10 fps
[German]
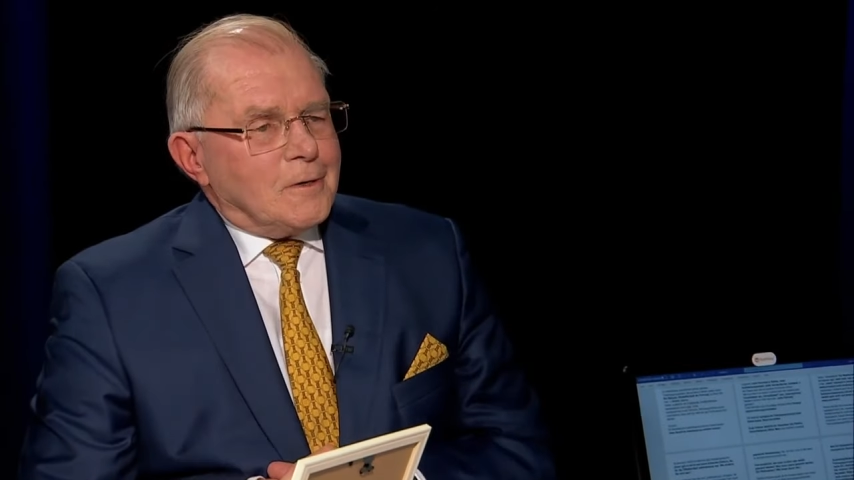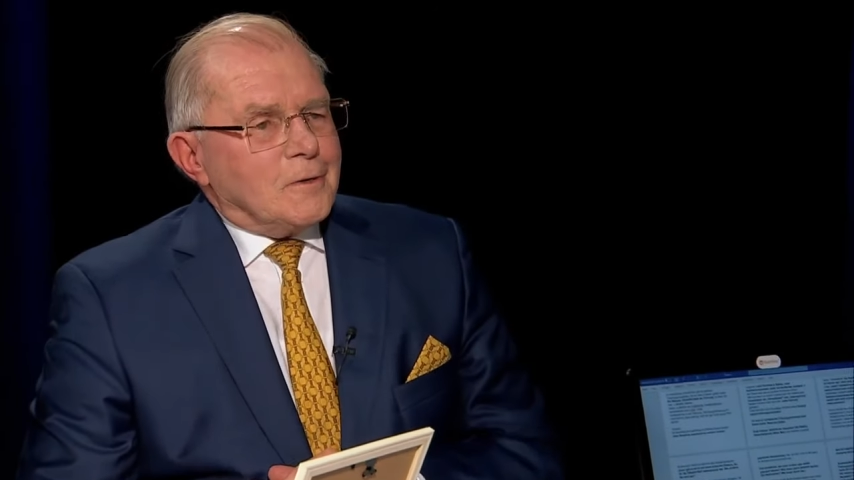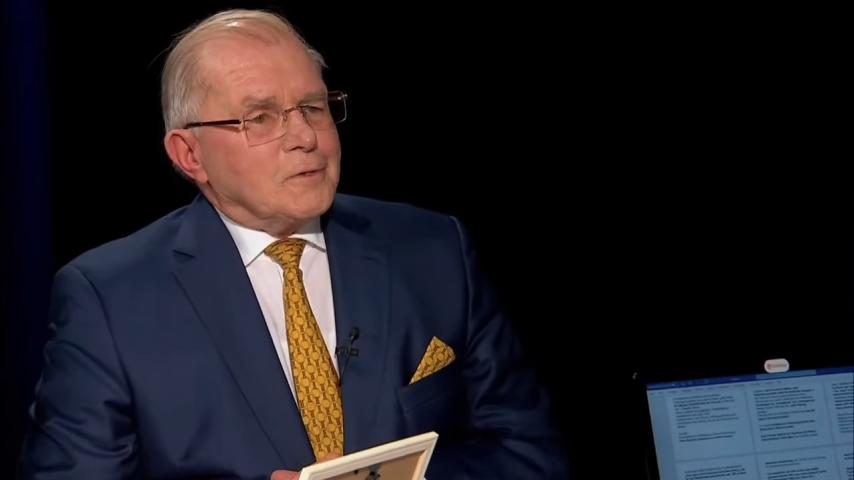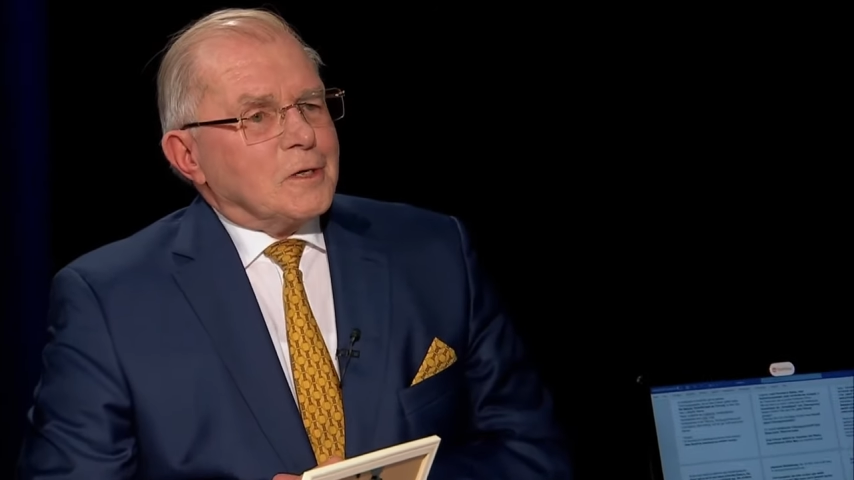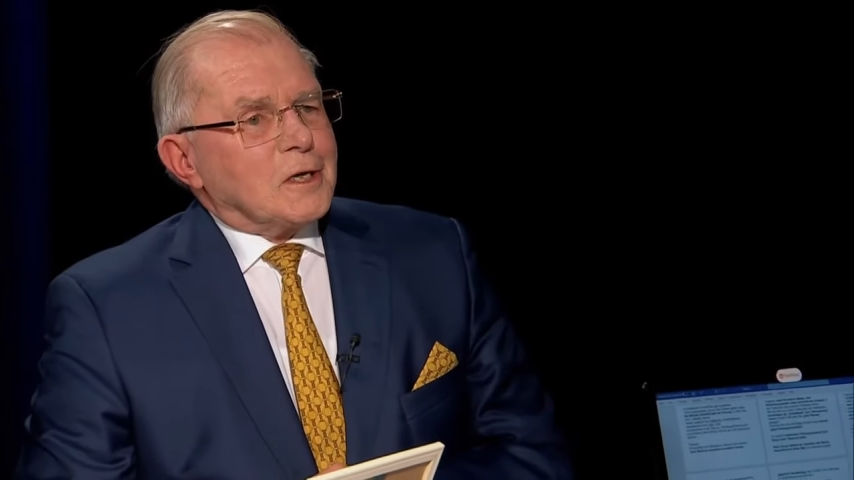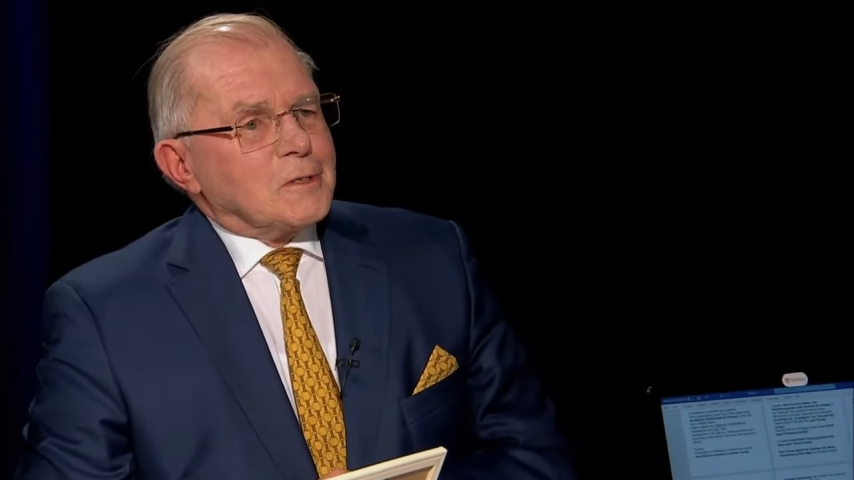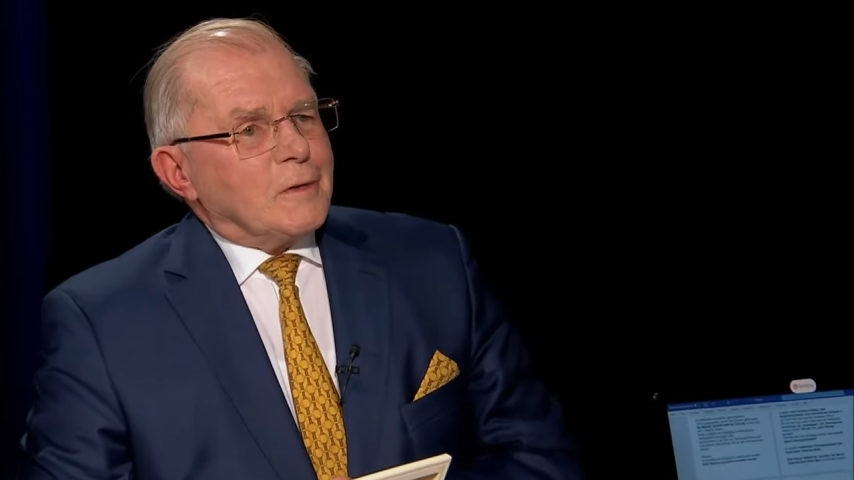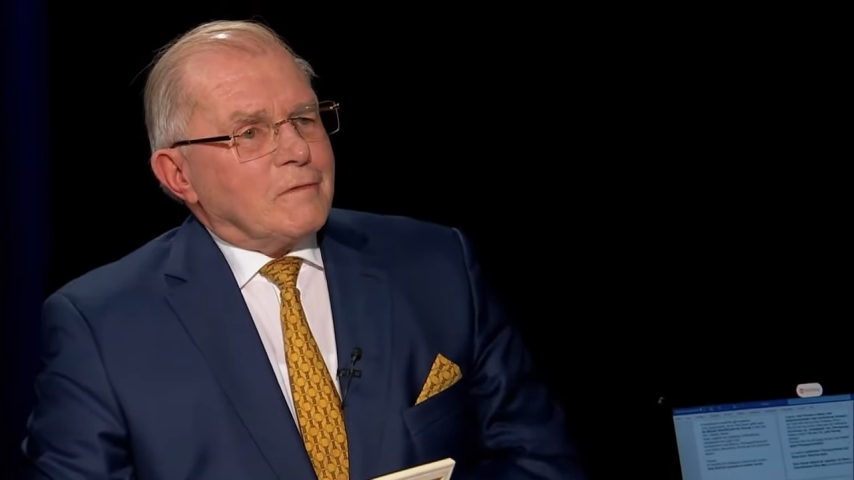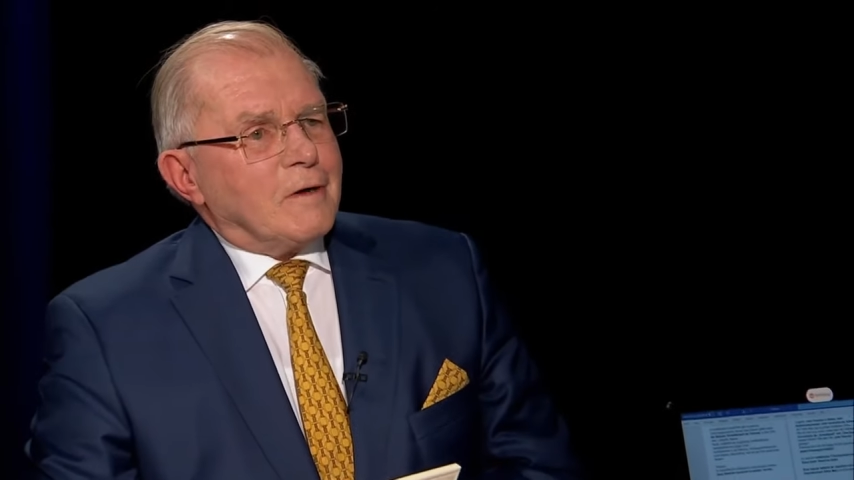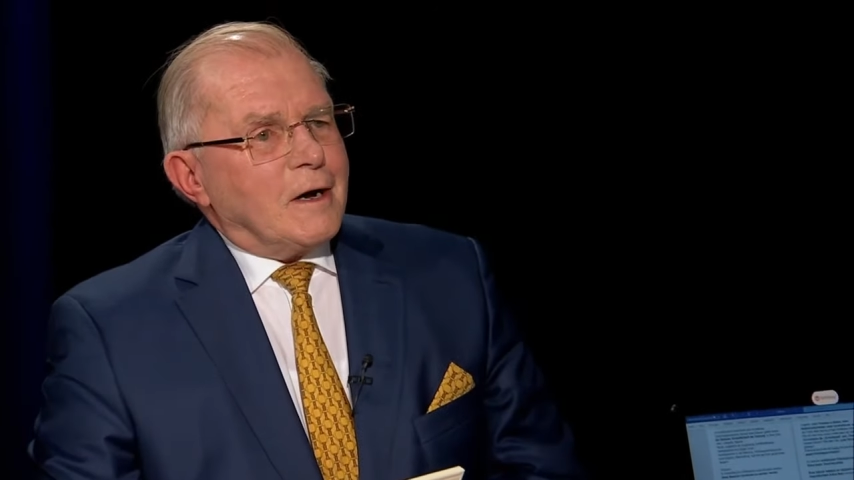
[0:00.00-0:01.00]
und sich jetzt
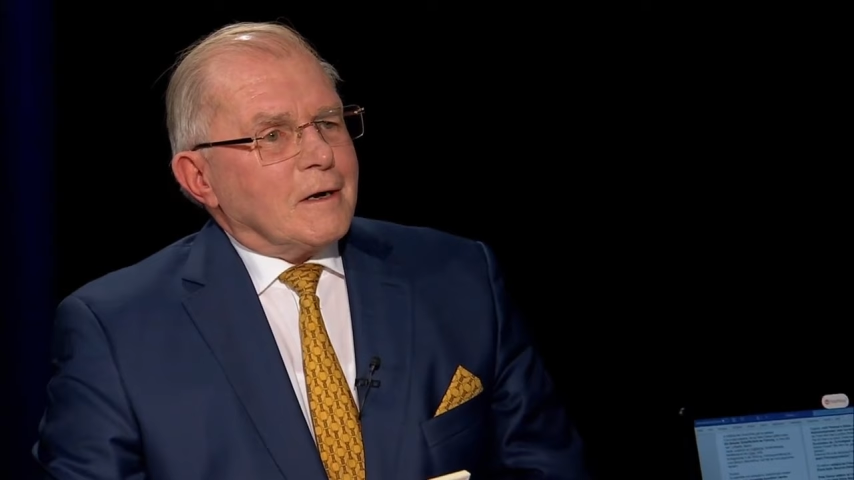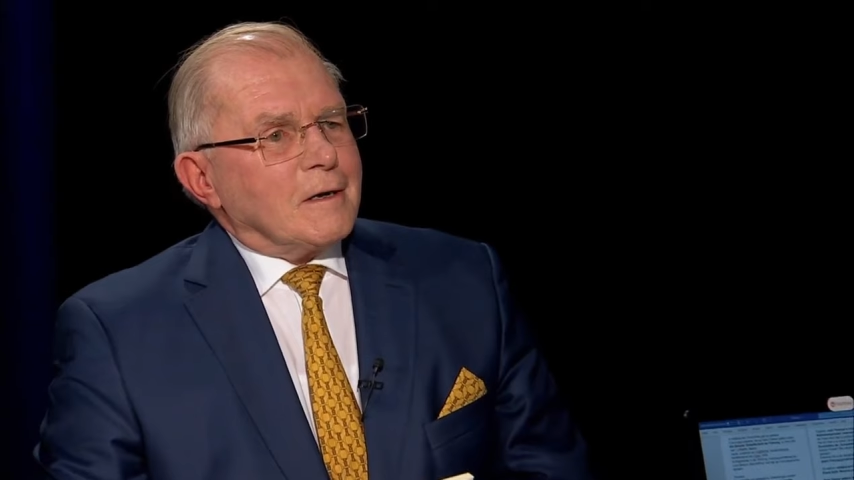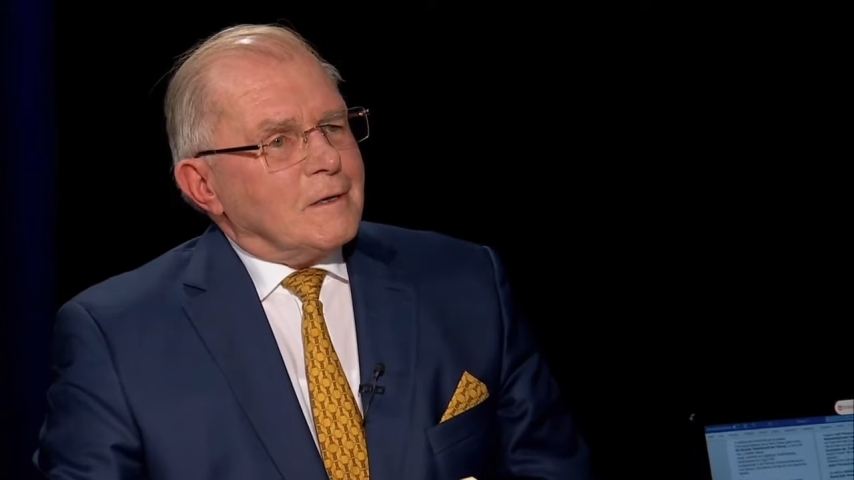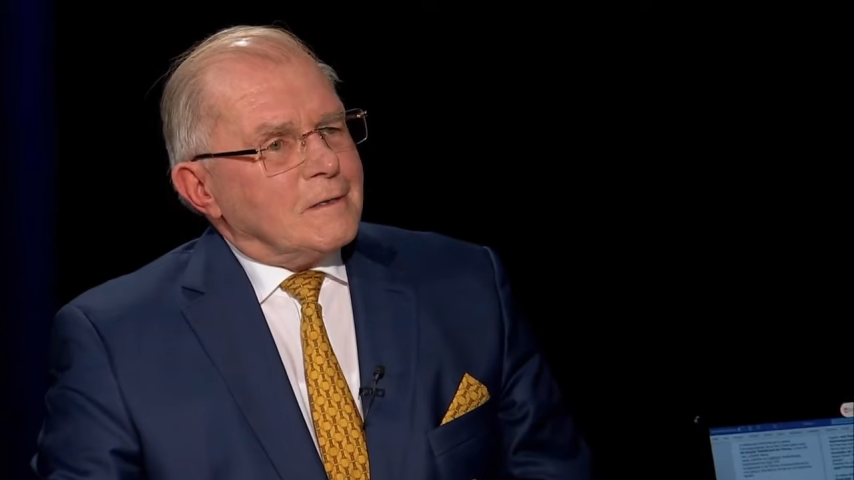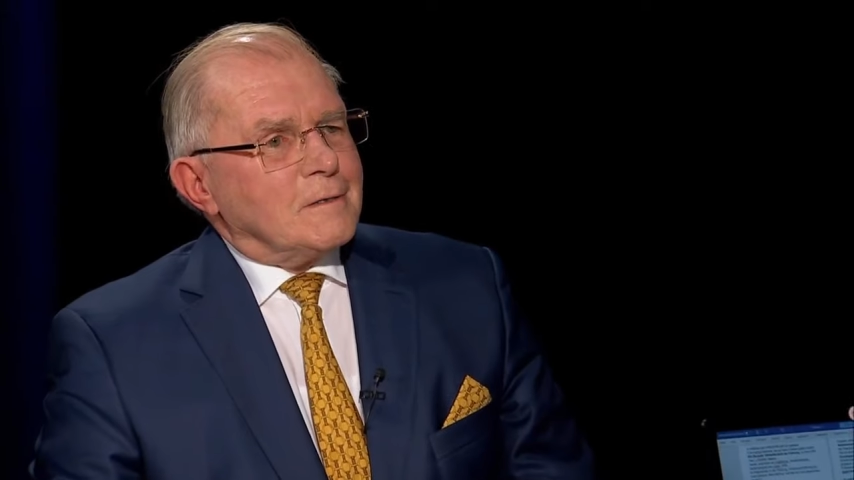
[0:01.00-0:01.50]
mal fragen,